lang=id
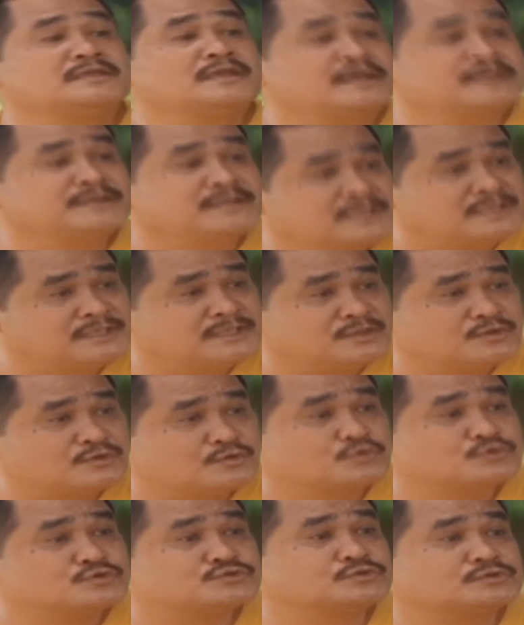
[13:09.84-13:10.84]
Iya
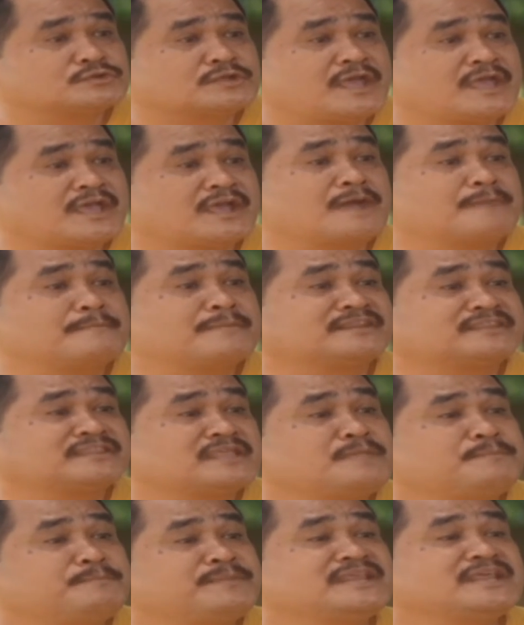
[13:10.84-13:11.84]
nih, kusut kayak
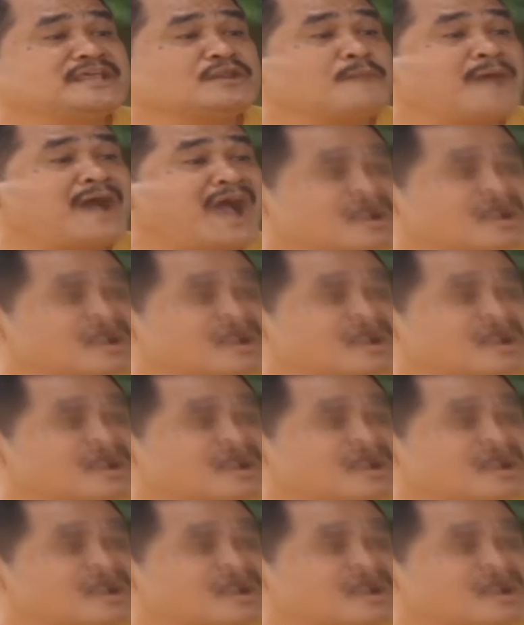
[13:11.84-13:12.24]
gambar TV di